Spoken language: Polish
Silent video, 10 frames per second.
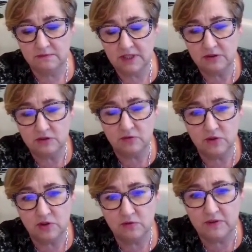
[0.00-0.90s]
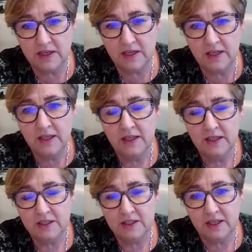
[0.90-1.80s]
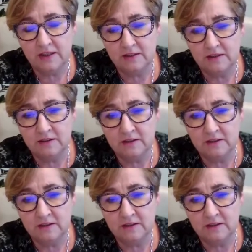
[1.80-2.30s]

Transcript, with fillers: na to zwrócić uwagę, że